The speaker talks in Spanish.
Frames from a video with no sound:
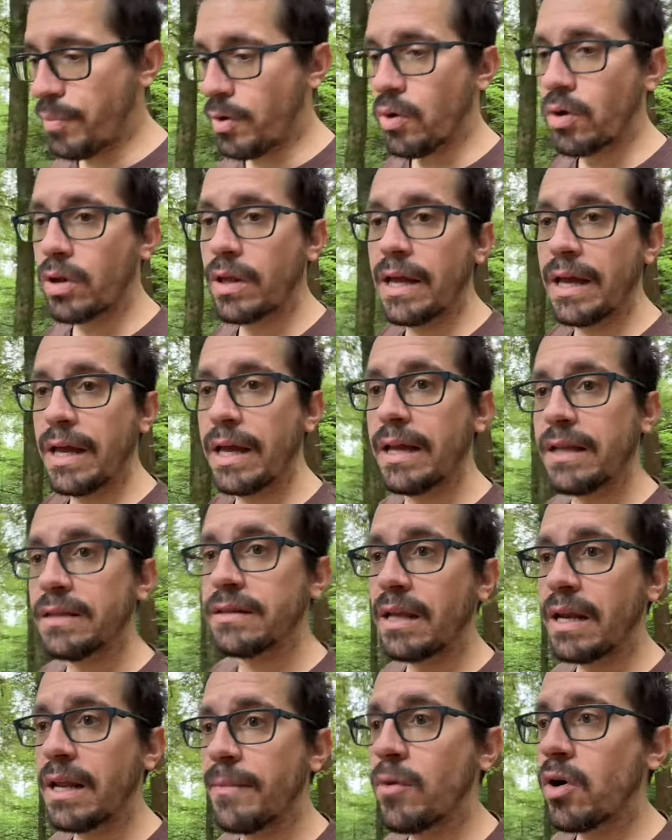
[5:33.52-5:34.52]
Porque
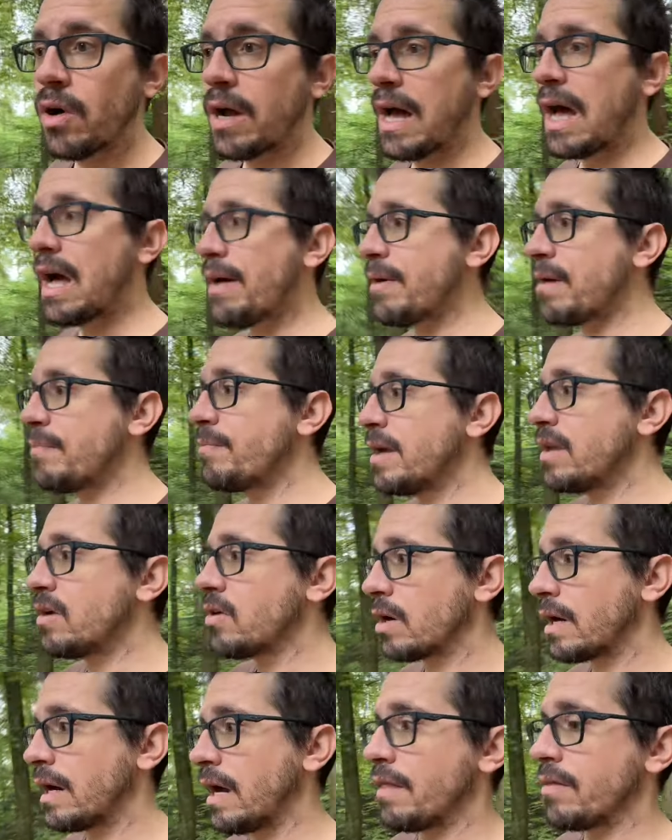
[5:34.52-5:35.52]
tenemos cada vez
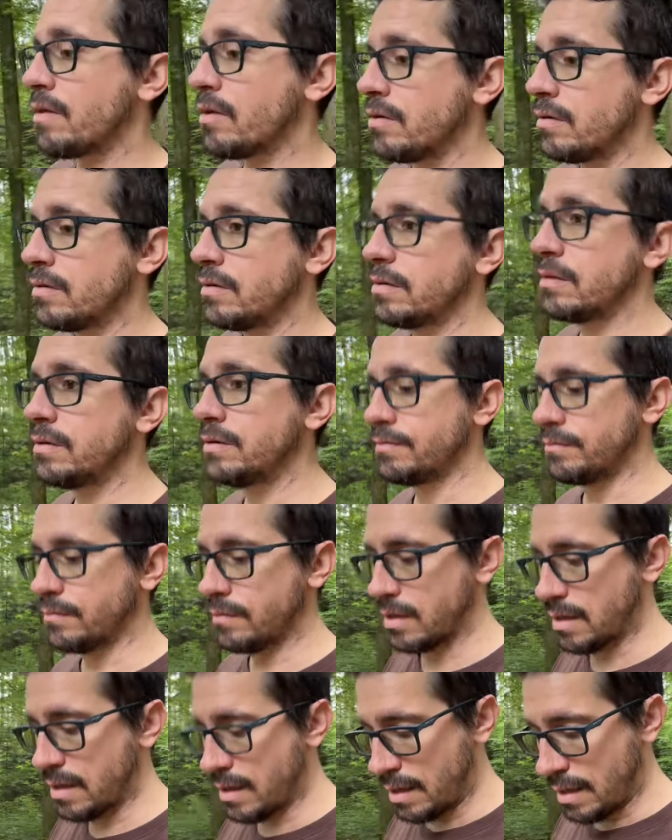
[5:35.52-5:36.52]
menos relación.
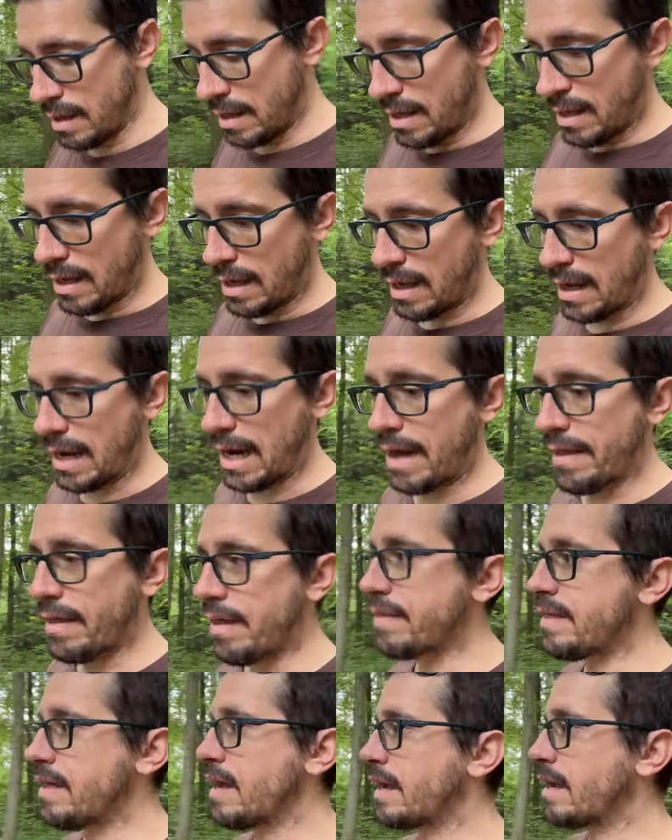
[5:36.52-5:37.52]

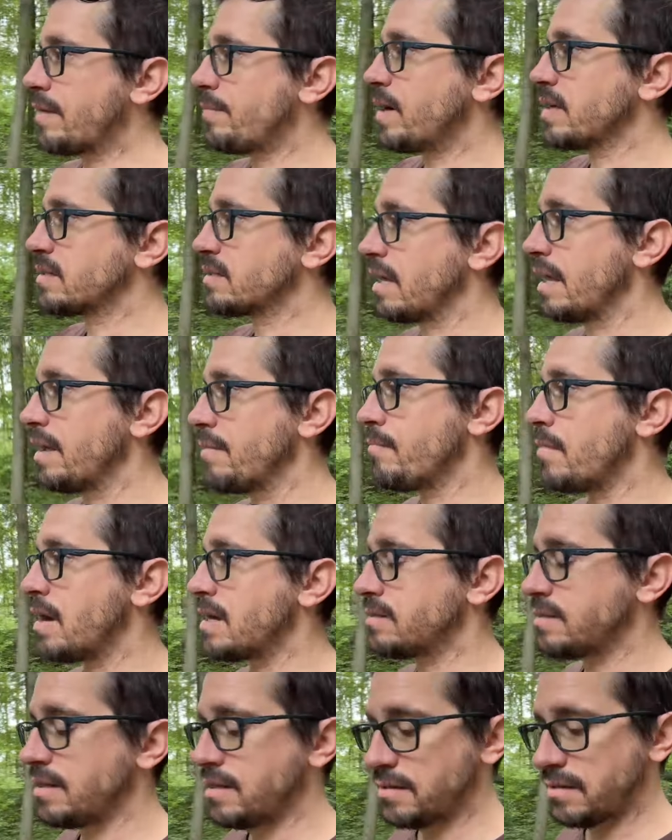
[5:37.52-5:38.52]
Cada día que pasa es
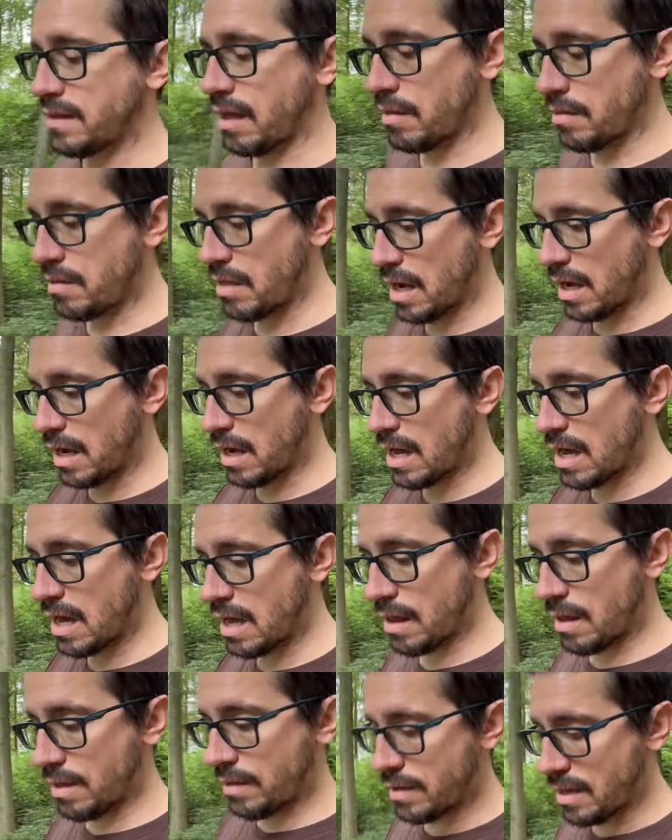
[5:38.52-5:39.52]
más distancia,
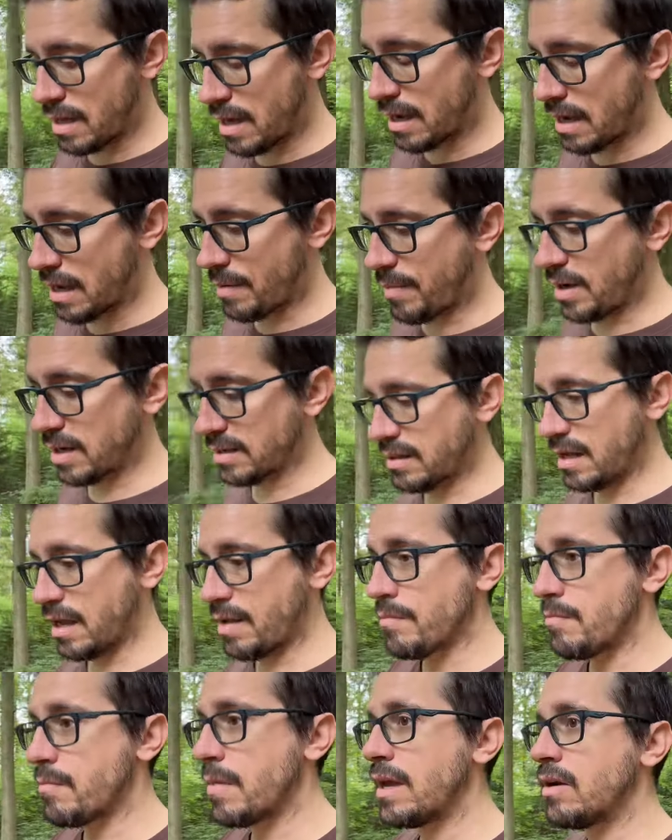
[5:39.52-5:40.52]
cada día que
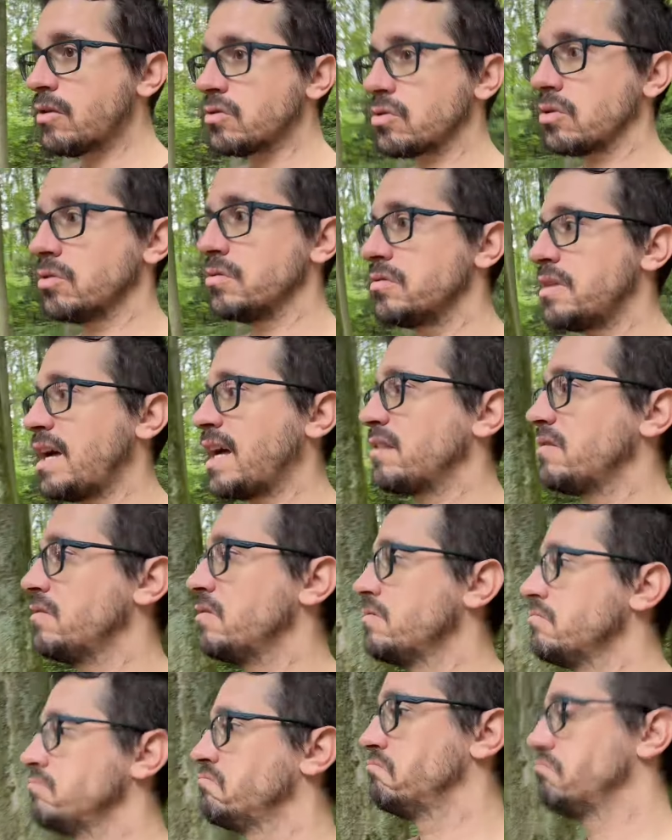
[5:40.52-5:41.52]
pasa es menos
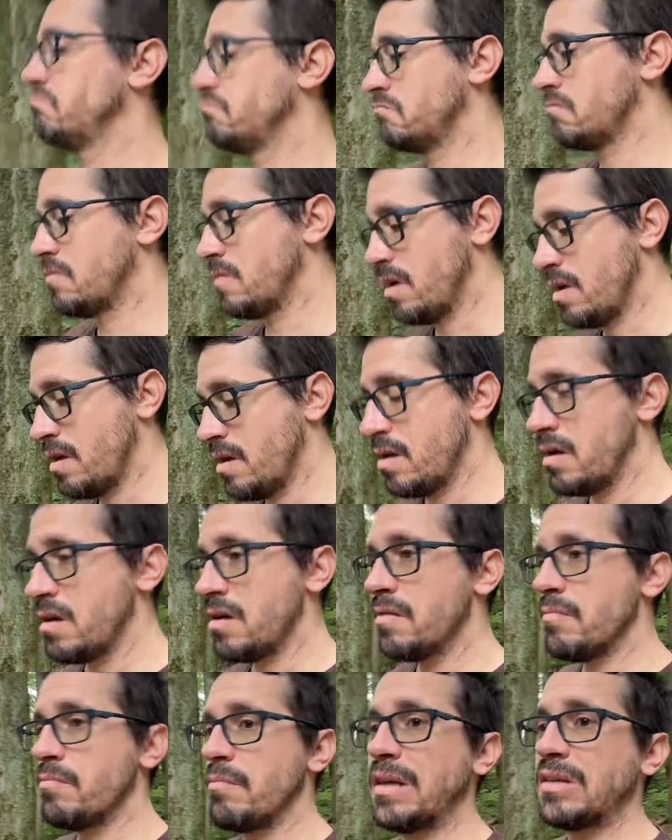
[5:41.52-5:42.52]
contacto.
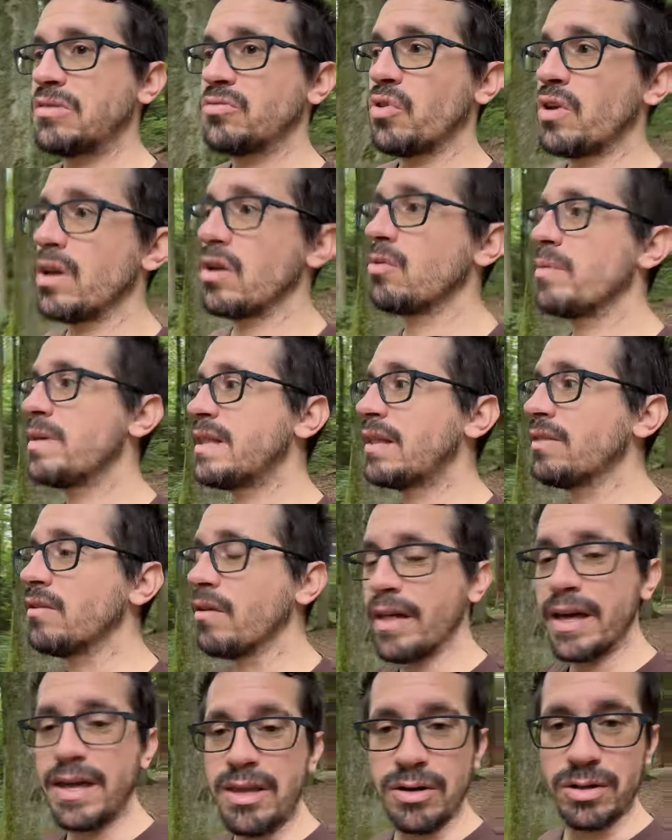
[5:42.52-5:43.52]
Me estoy
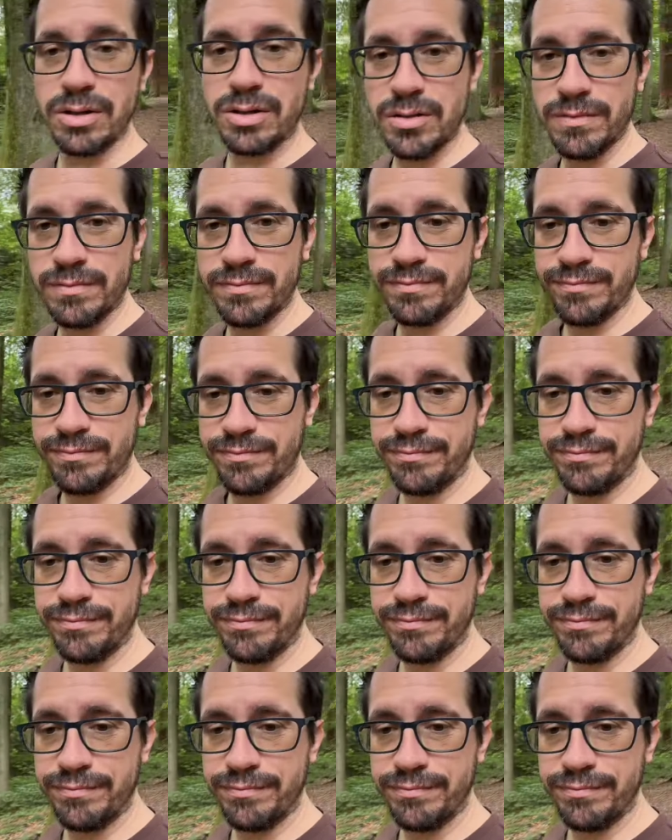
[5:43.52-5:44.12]
olvidando de ellos.